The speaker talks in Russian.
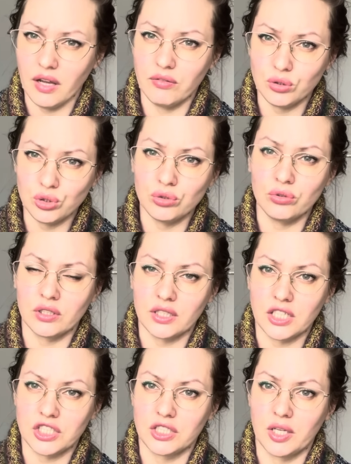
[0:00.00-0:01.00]
вручную
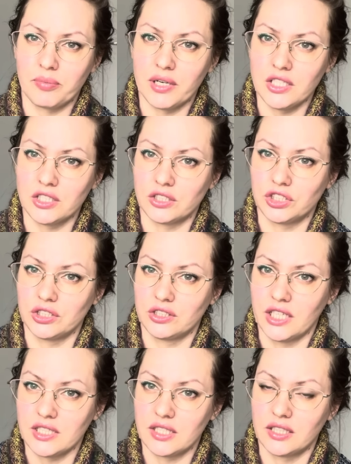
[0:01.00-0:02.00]
окрашенная пряжа
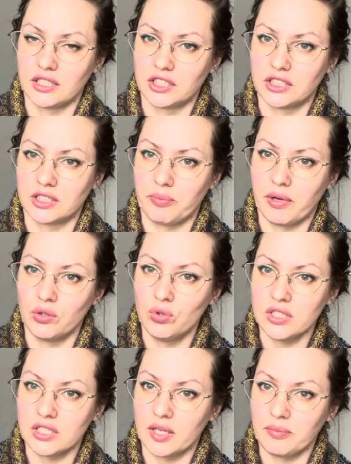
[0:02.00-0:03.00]
часто ложится
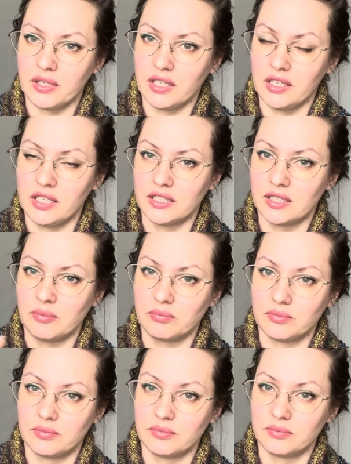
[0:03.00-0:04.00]
полосками или
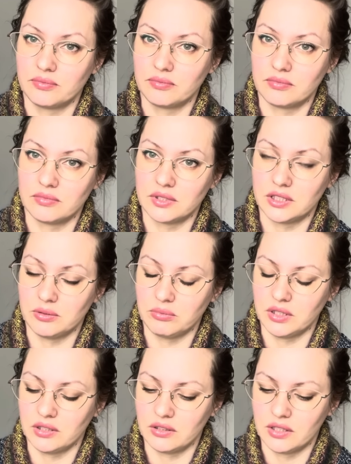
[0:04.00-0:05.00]
там
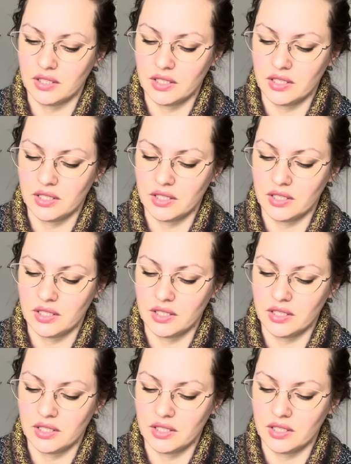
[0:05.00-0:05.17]
этими